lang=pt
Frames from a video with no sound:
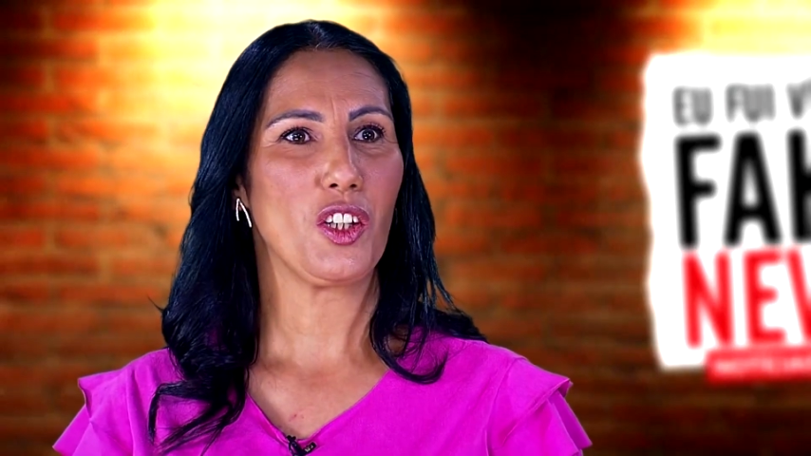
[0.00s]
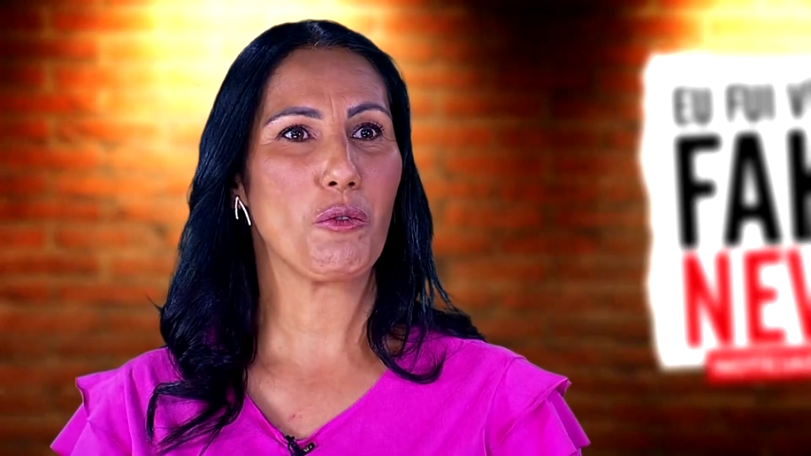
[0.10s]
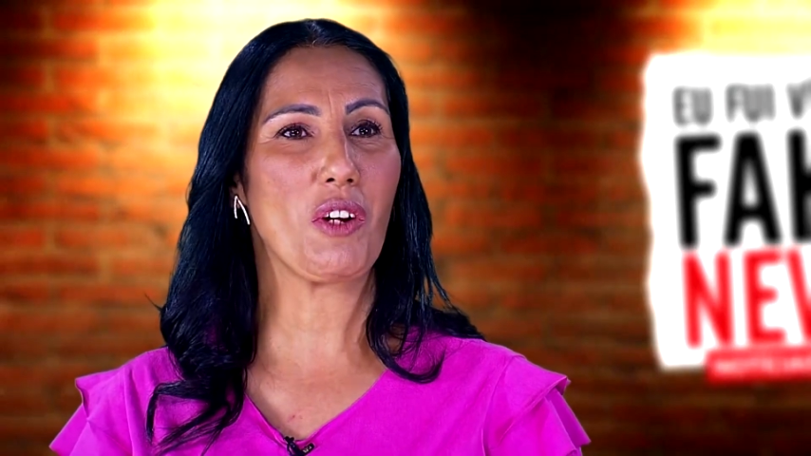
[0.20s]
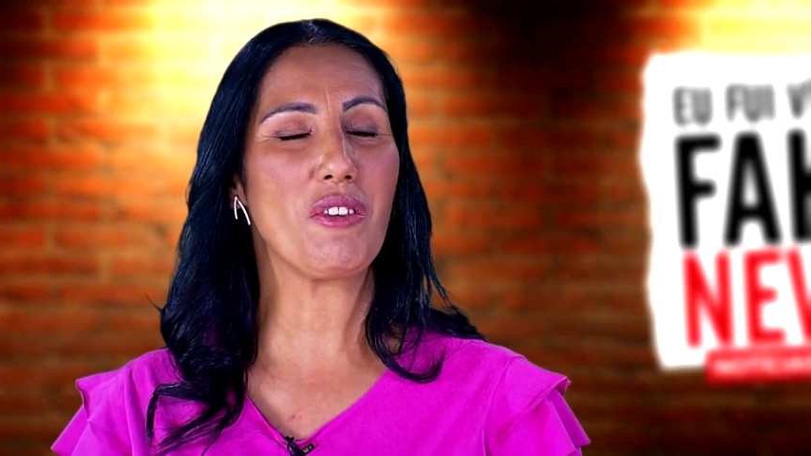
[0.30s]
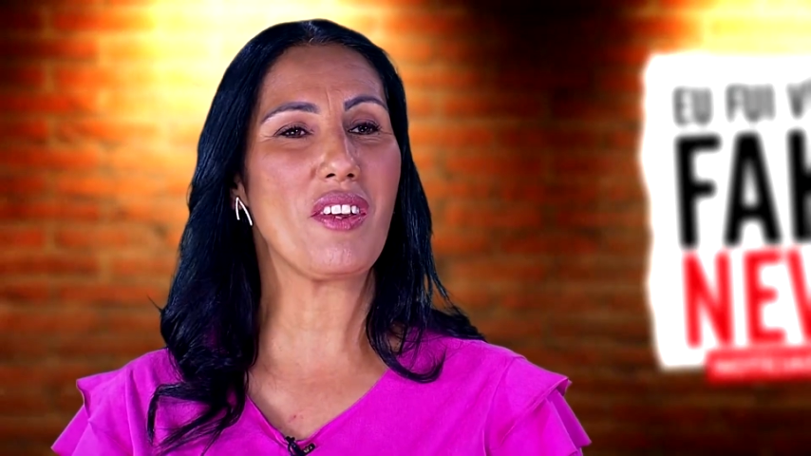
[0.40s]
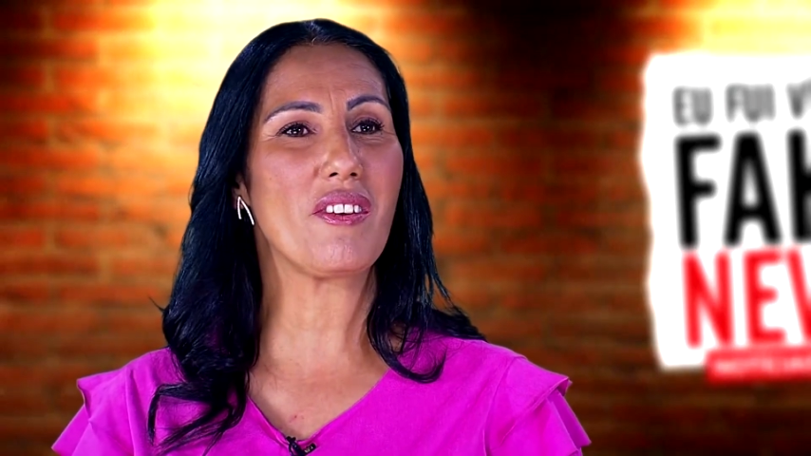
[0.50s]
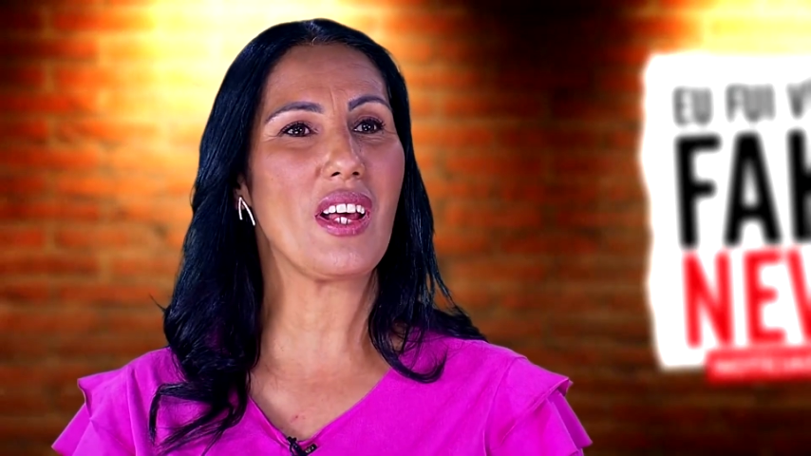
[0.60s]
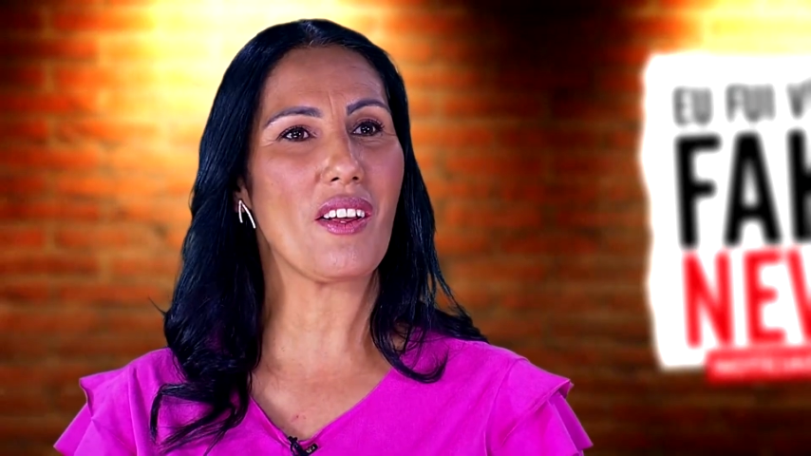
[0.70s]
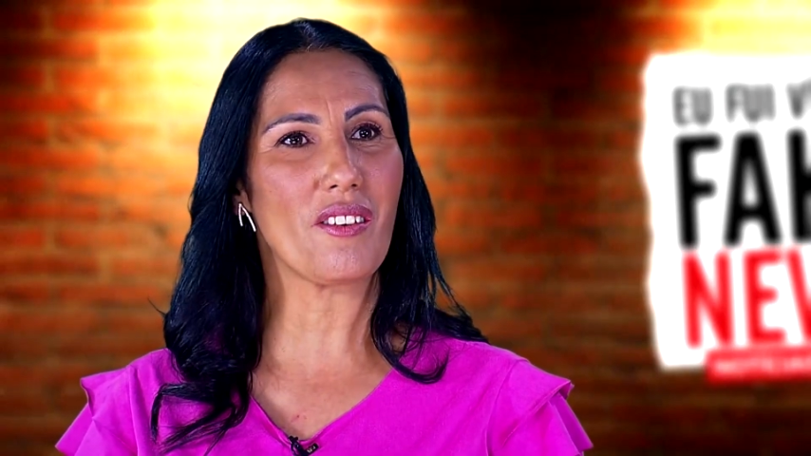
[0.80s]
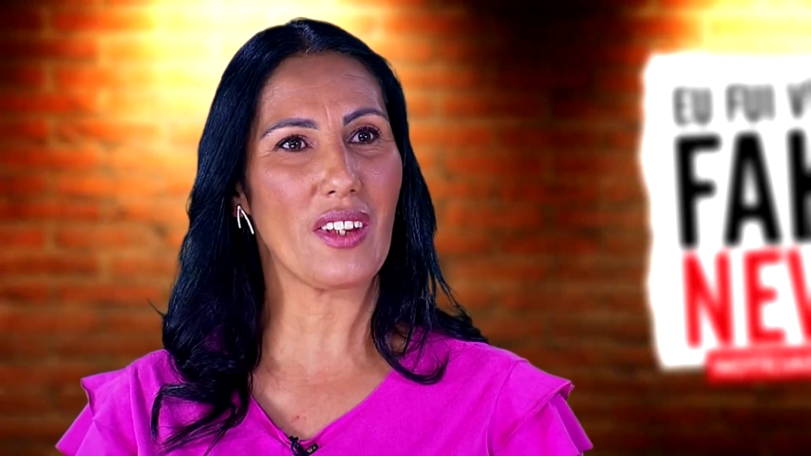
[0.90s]
para vencer
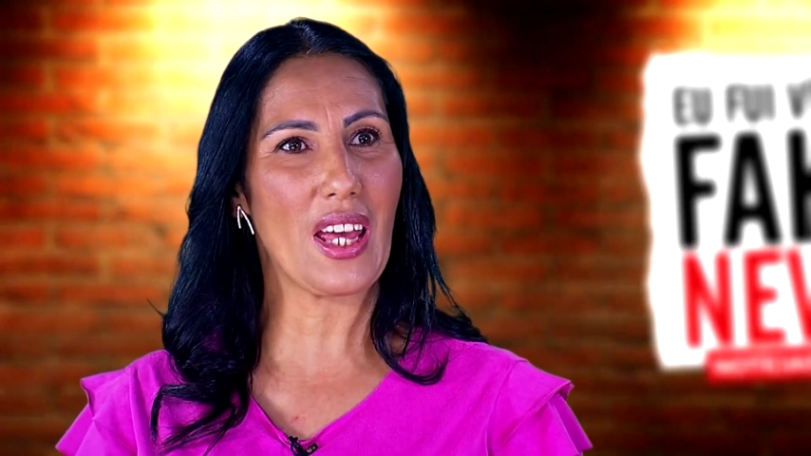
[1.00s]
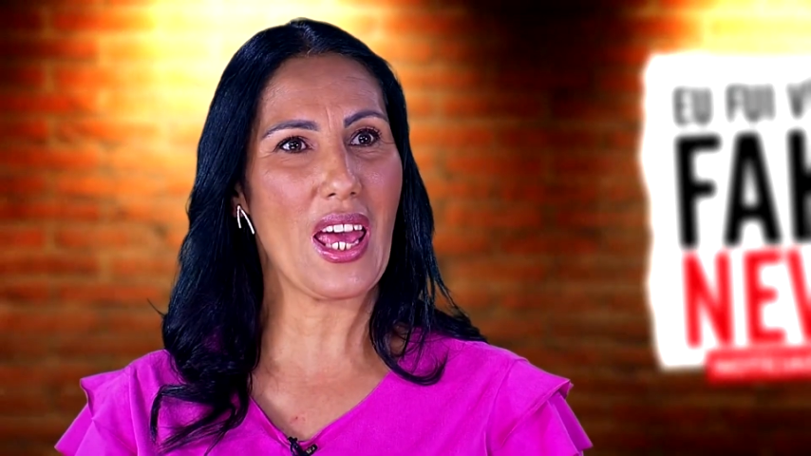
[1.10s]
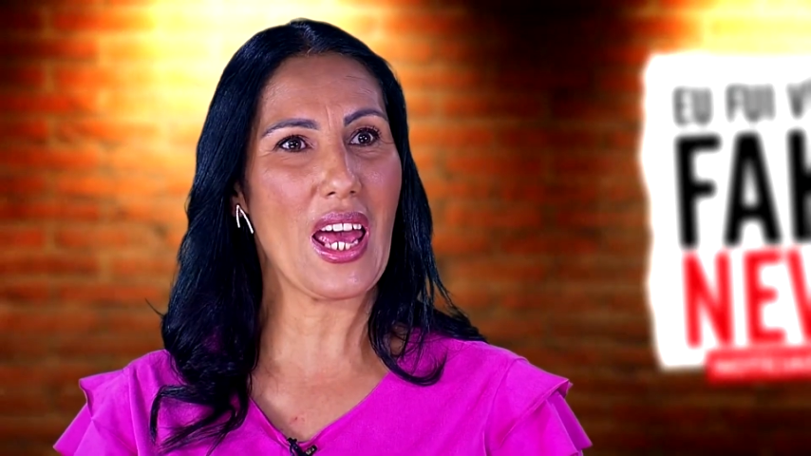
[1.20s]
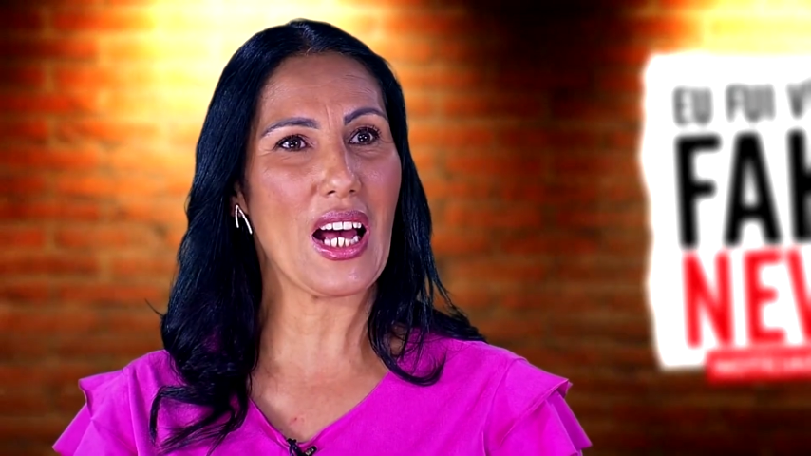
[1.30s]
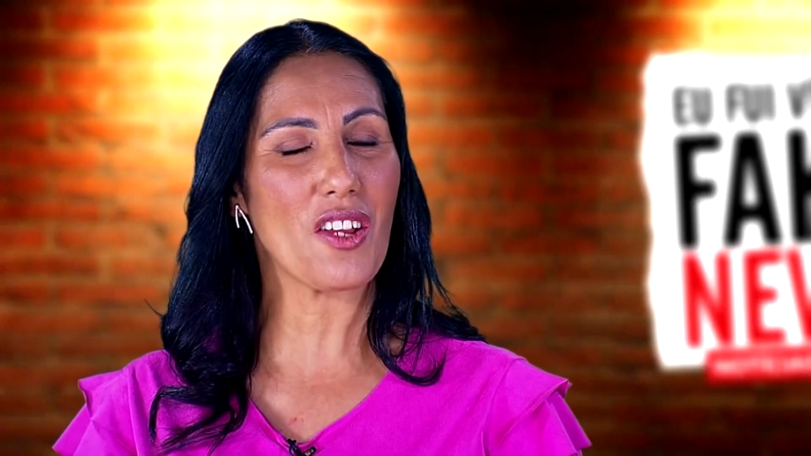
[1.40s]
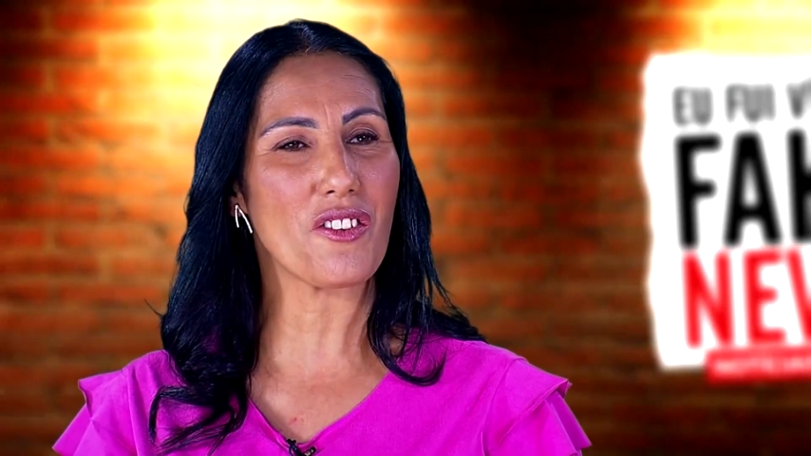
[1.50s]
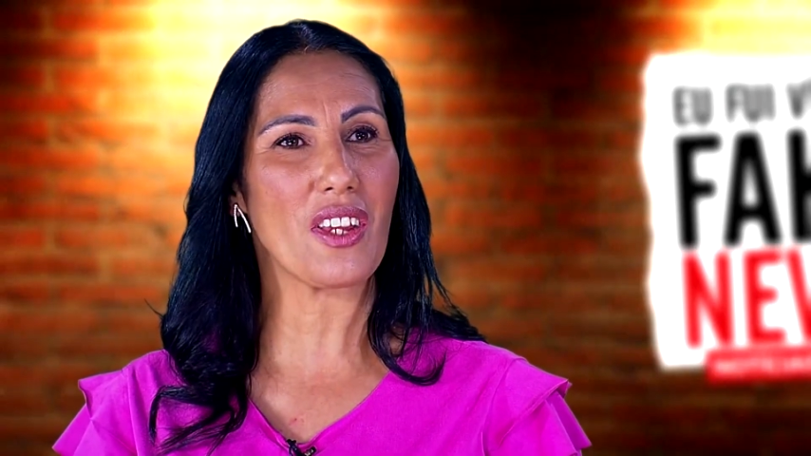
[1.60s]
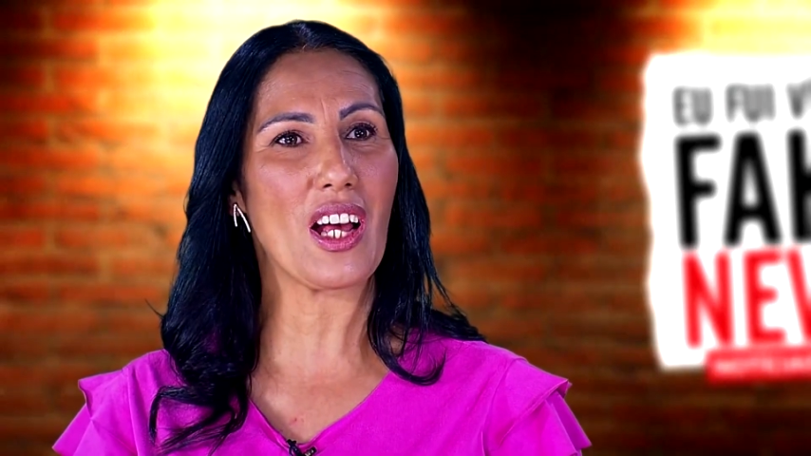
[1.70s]
as guerras,